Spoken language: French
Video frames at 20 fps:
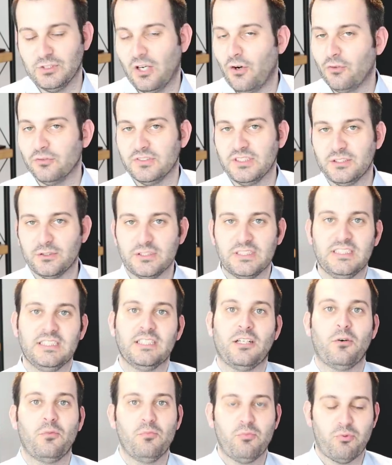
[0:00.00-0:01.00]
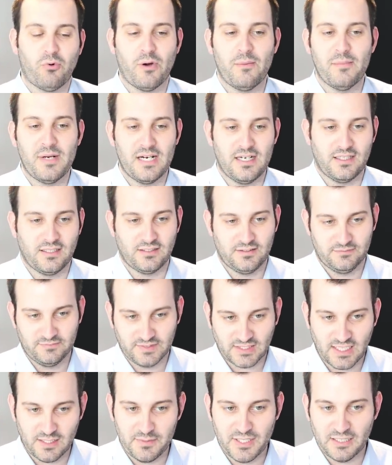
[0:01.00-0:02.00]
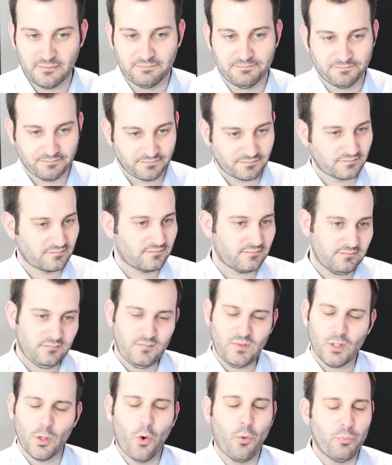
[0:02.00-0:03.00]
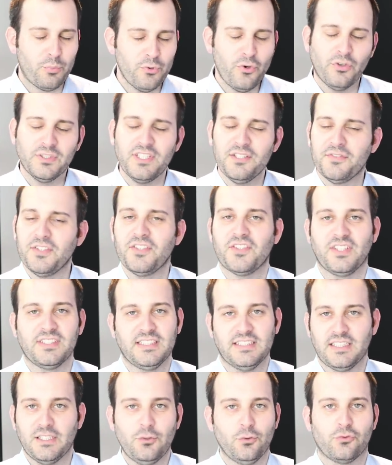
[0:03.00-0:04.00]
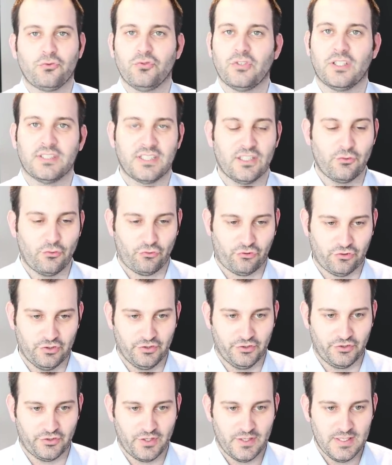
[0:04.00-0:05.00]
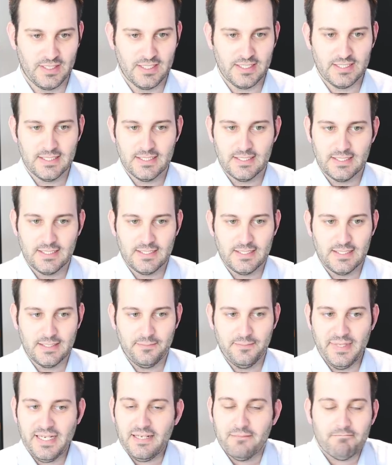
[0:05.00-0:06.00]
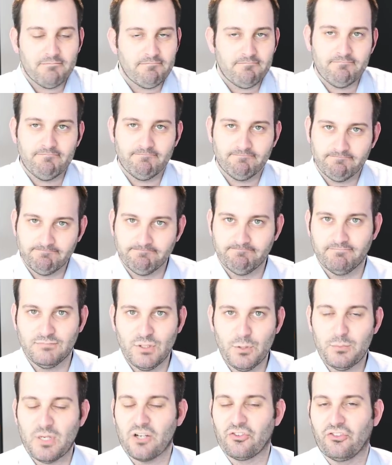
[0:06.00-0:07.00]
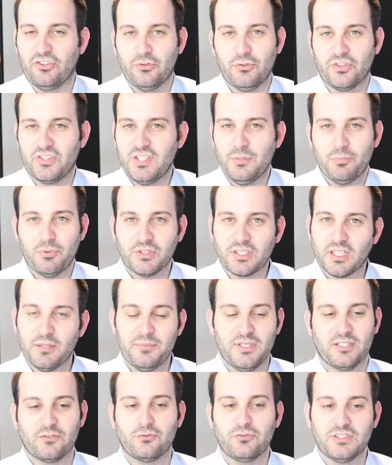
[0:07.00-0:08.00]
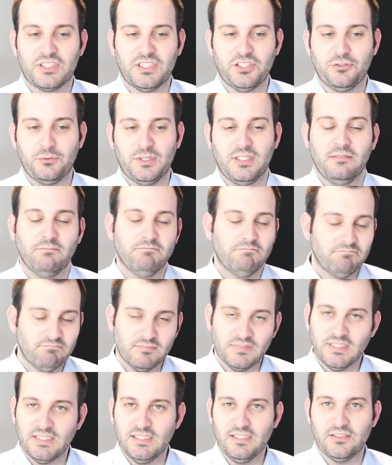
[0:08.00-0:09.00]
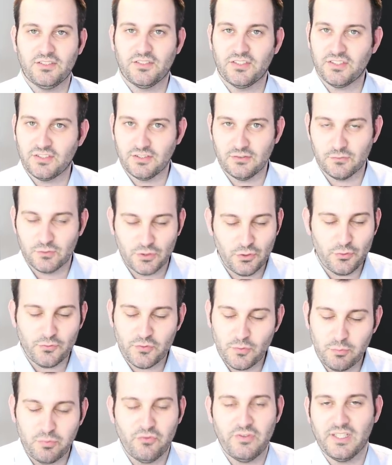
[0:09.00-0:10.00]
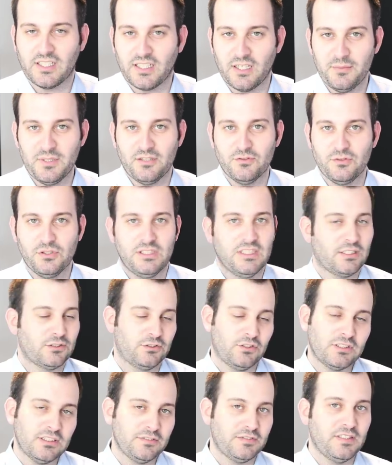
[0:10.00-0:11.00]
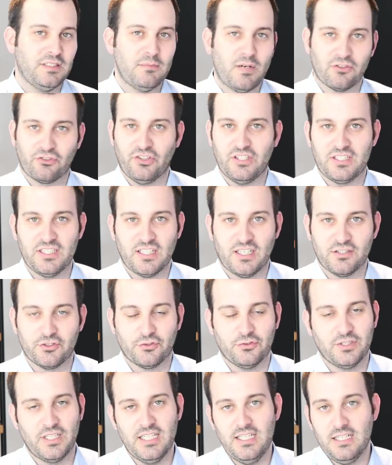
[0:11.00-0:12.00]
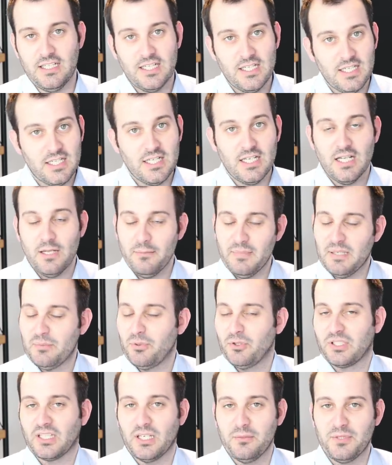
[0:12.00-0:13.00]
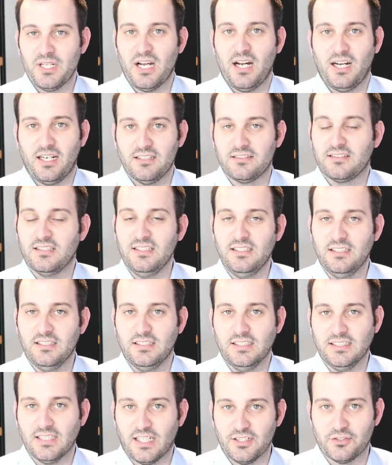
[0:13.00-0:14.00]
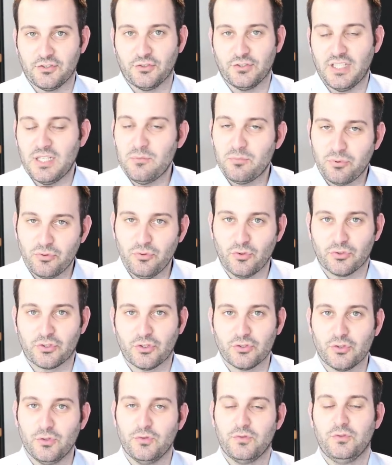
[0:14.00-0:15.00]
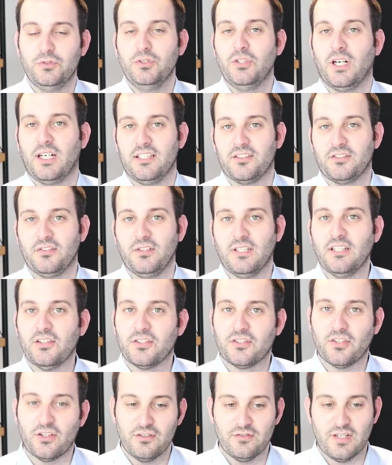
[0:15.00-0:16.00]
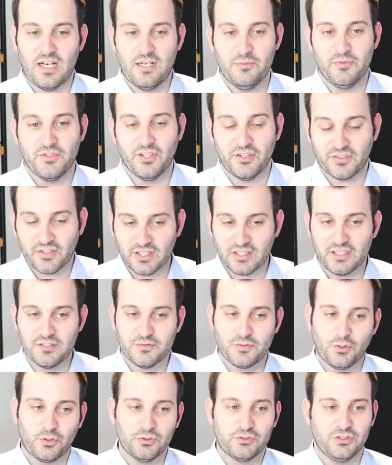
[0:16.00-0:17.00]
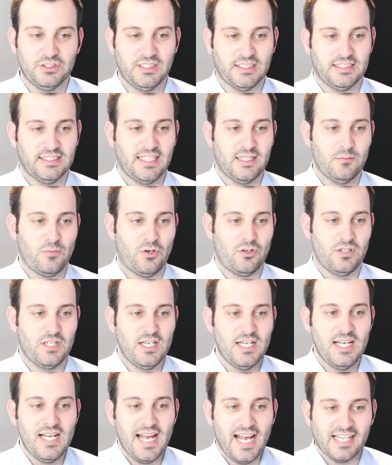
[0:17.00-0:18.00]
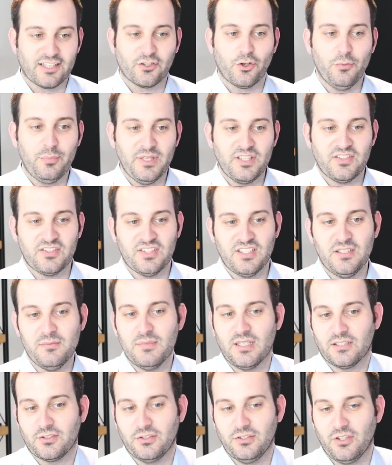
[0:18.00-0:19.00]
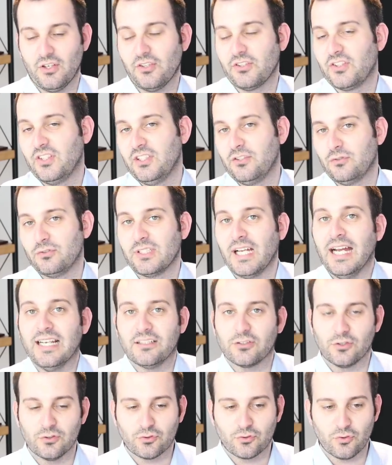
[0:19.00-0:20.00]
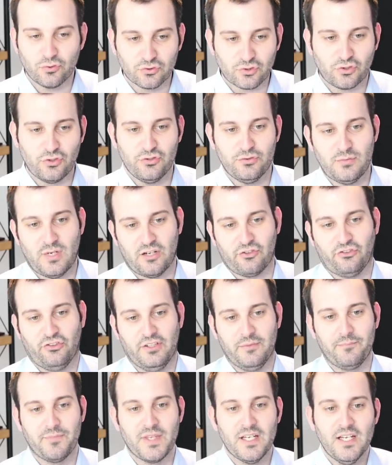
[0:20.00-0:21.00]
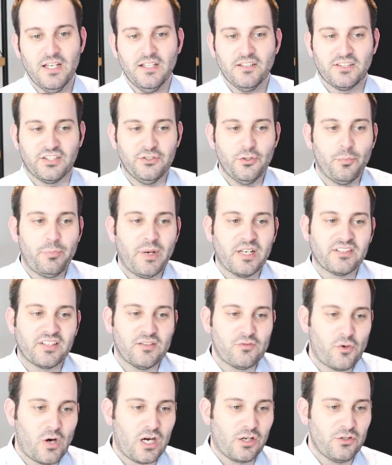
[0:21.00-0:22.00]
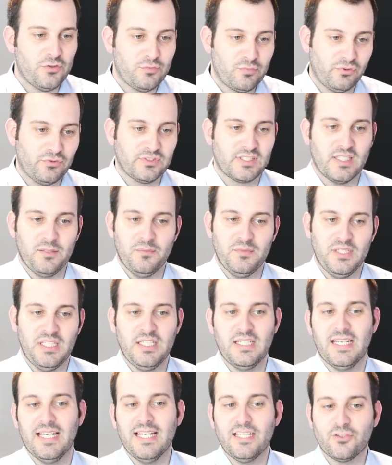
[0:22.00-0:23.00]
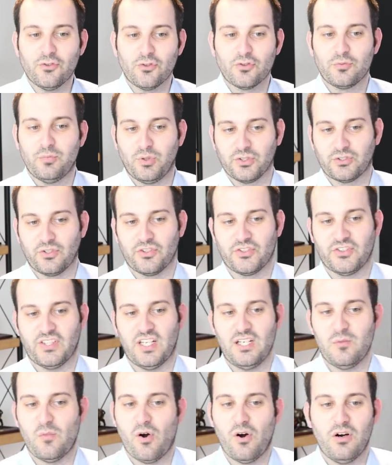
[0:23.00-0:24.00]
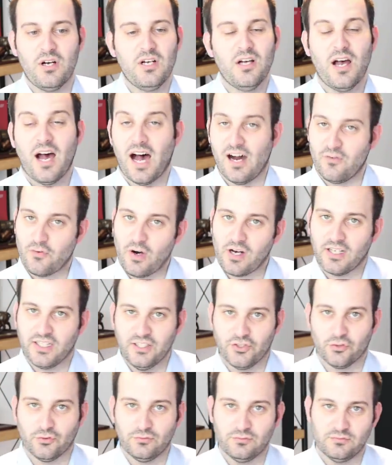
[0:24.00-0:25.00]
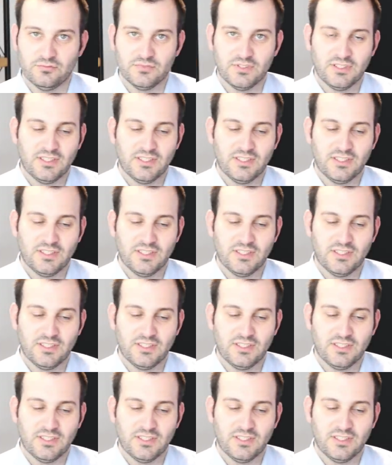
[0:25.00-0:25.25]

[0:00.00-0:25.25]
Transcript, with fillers: On a envie de dire point barre. Très bien. On peut en effet s'inquiéter de tout un tas de choses. Mais le marché aussi peut très bien continuer. vous pouvez très bien vous dire qu'en effet le marché est irrationnel mais il peut très bien rester irrationnel plus longtemps que vous ne resterez solvable. C'est ça qu'il faut retenir également. Être baissier maintenant, c'est donc être contre le marché. C'est ne pas avoir le bon timing et donc potentiellement avoir raison,